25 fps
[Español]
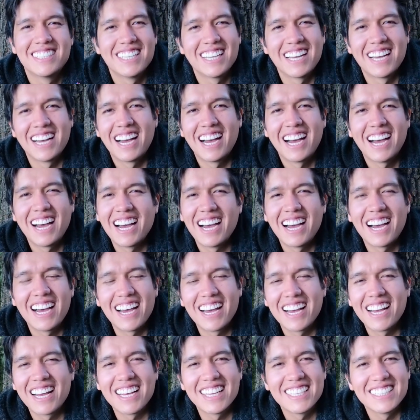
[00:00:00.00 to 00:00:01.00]

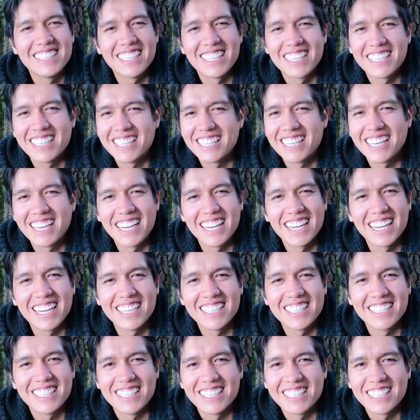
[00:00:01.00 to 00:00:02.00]
Ay, ay,
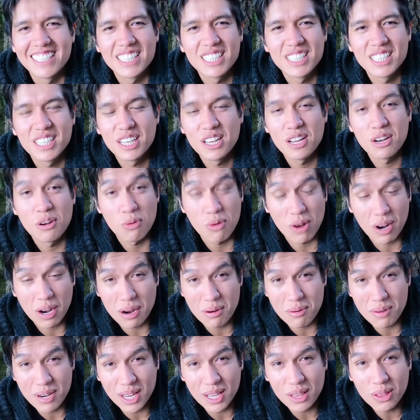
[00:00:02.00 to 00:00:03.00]
ay. ¿Lo
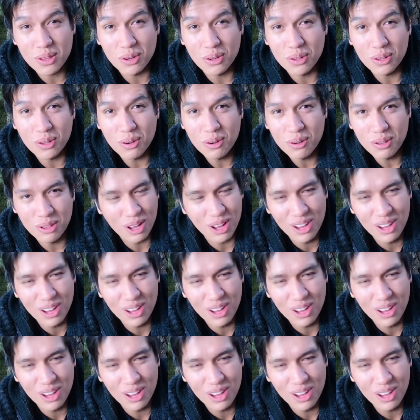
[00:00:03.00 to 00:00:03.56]
acabaré todo?